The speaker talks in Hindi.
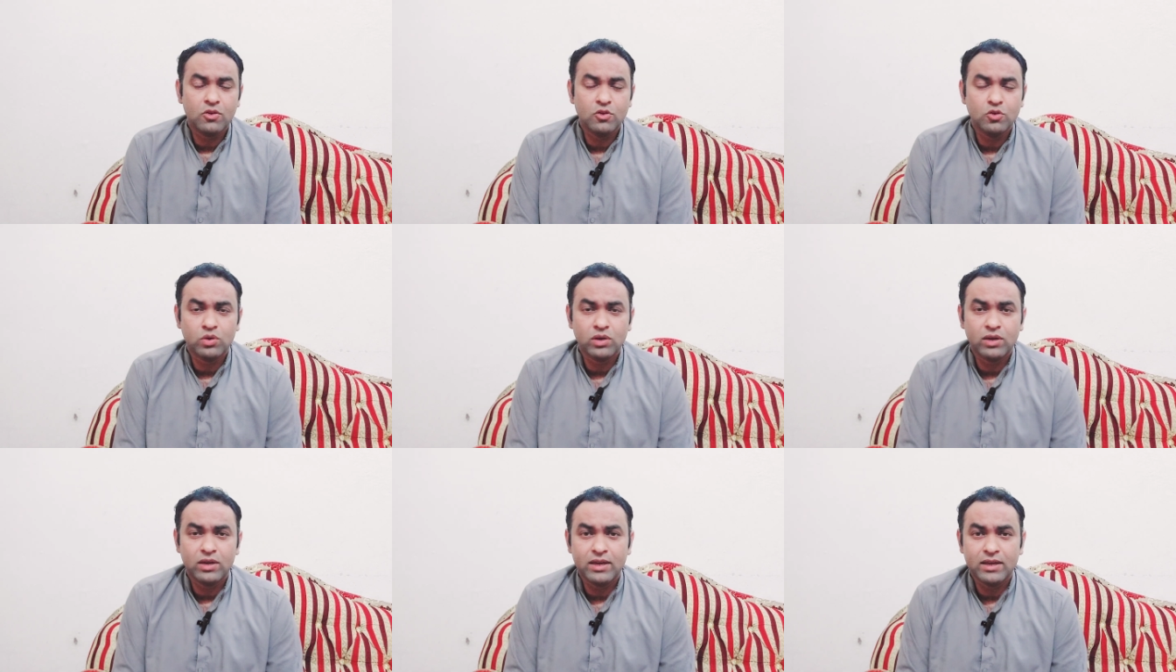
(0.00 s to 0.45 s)

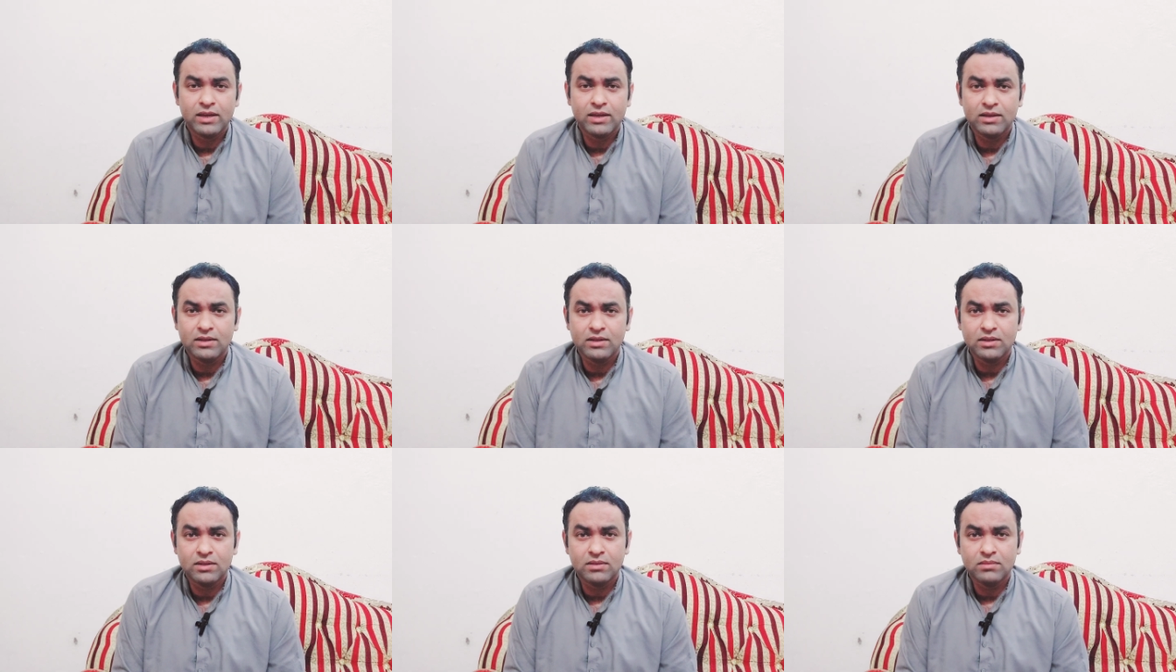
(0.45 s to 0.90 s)
जो कि एक
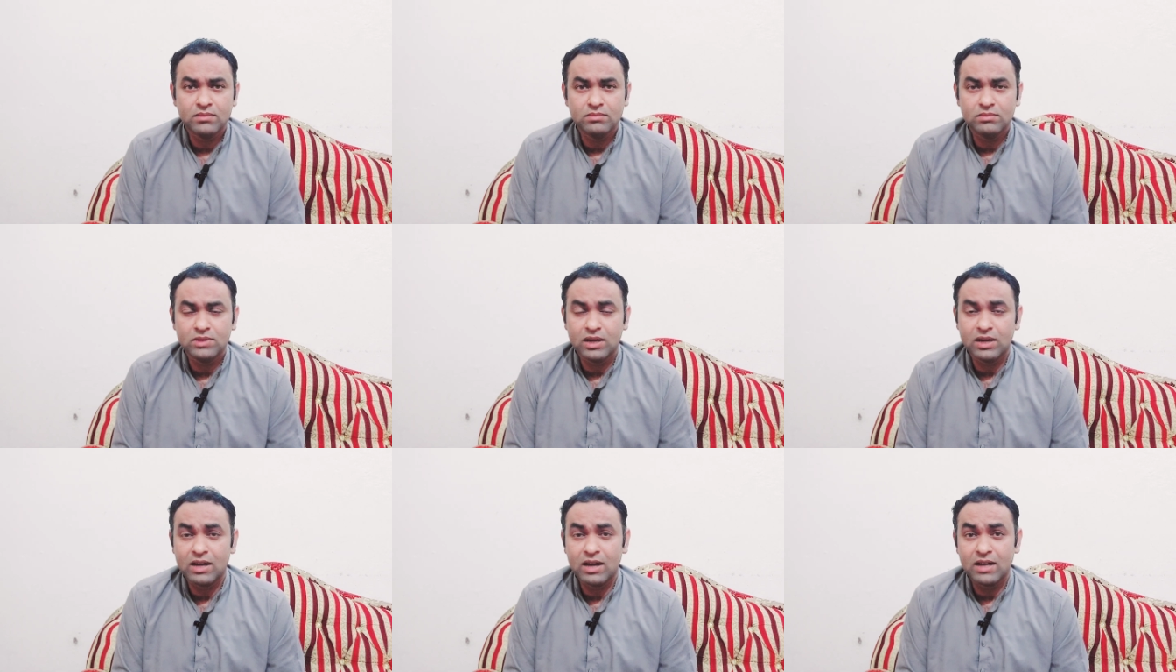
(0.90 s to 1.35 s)

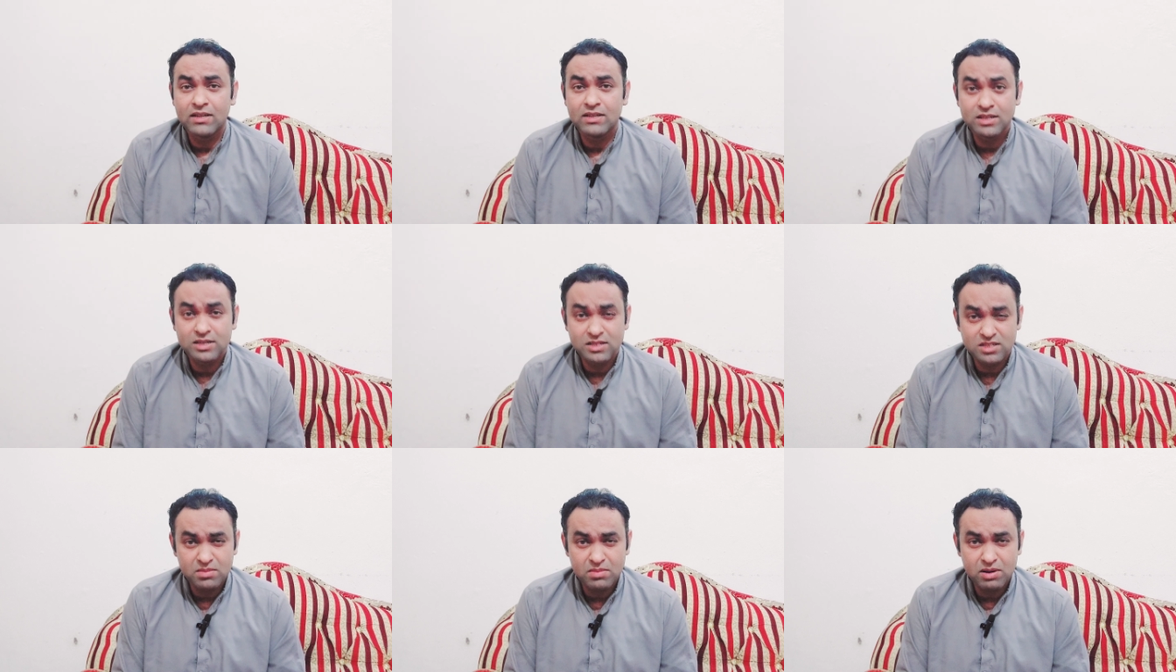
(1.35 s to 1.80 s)

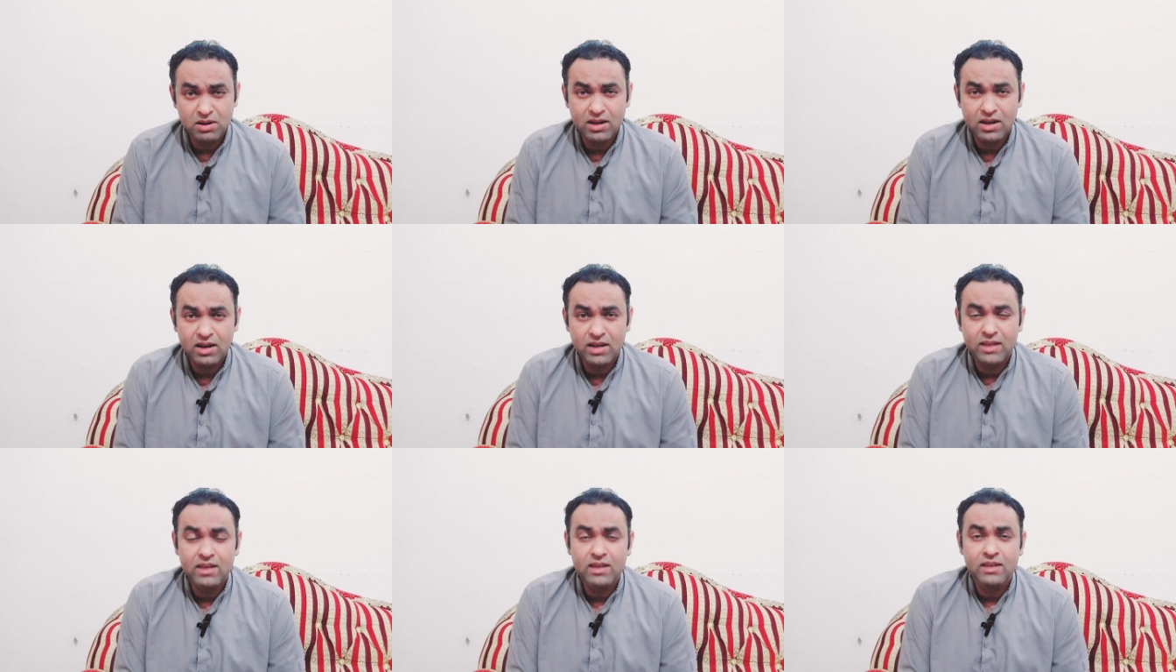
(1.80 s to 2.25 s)
दरख्वास्तें जमा
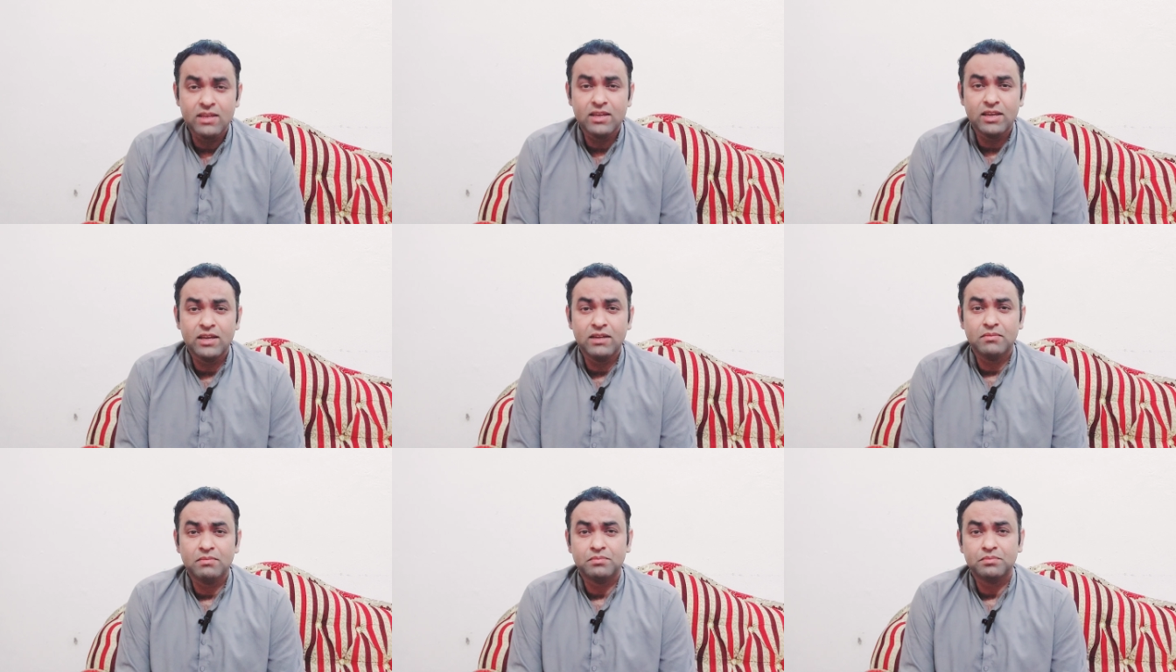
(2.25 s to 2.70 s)
कराई गई
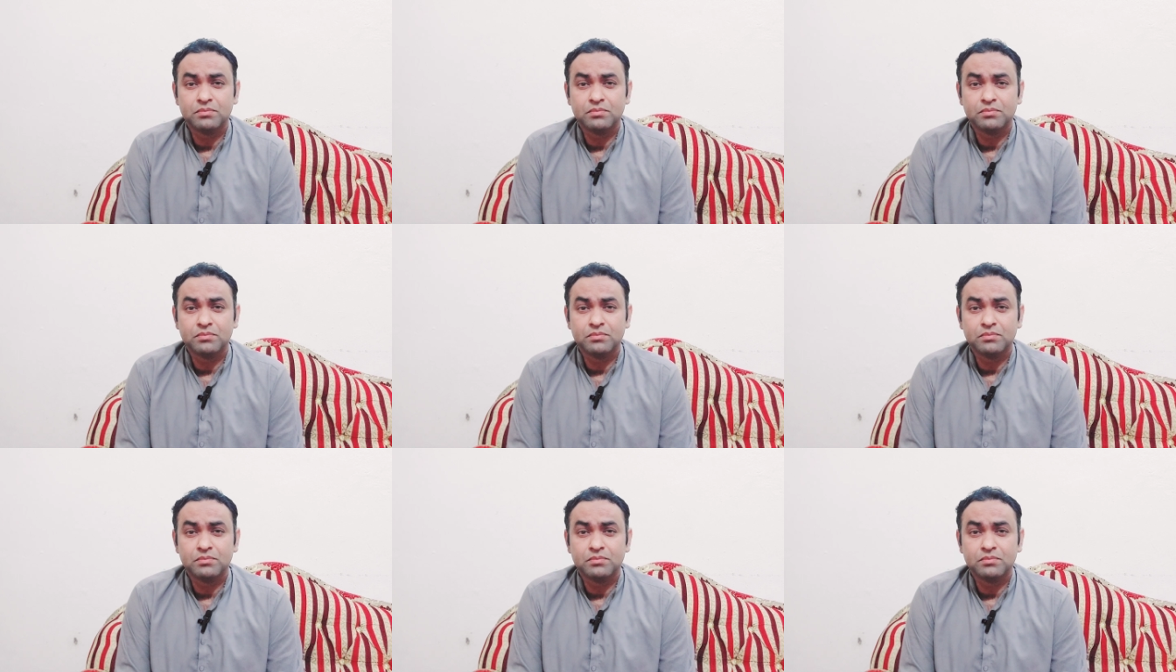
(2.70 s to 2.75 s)
हैं